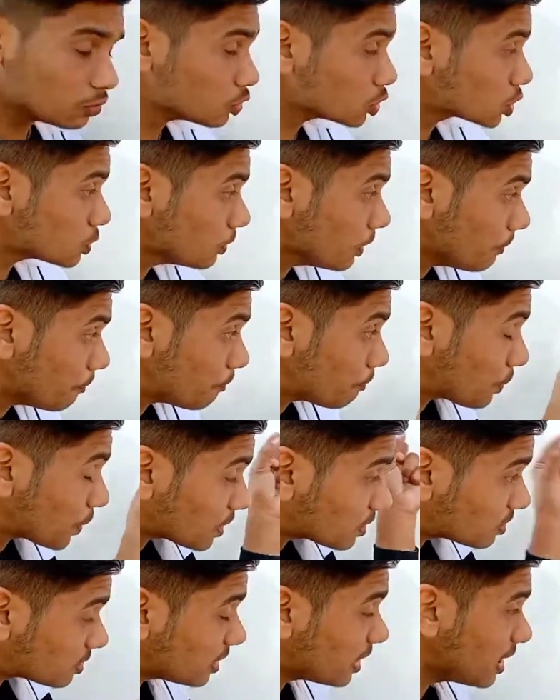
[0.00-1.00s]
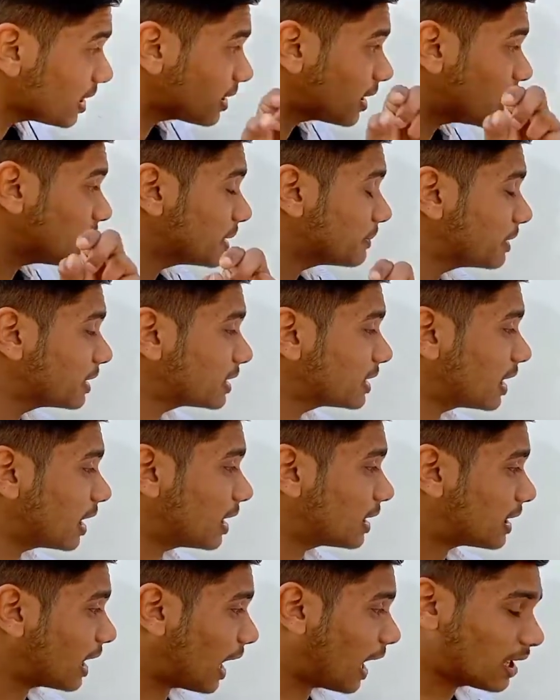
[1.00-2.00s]
उसमें प्रत्येक एलिमेंट की
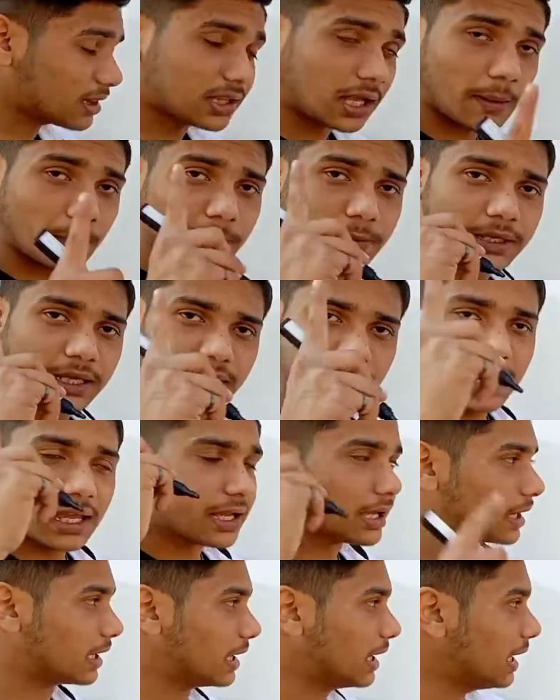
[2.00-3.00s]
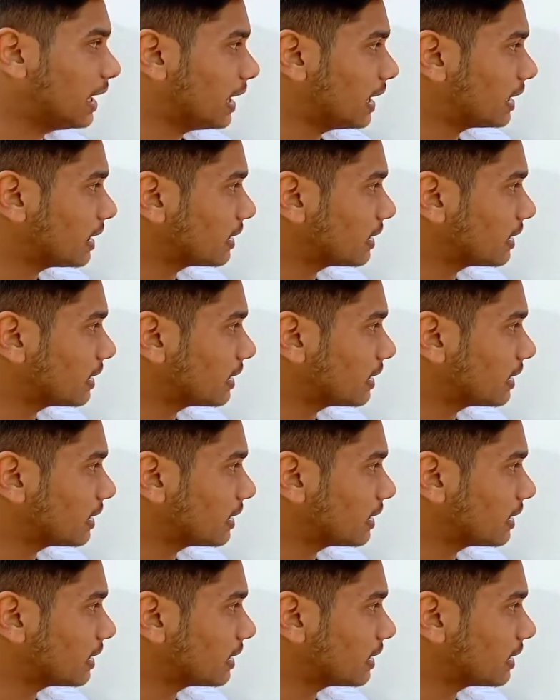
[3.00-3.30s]
अगर घात आपकी एक है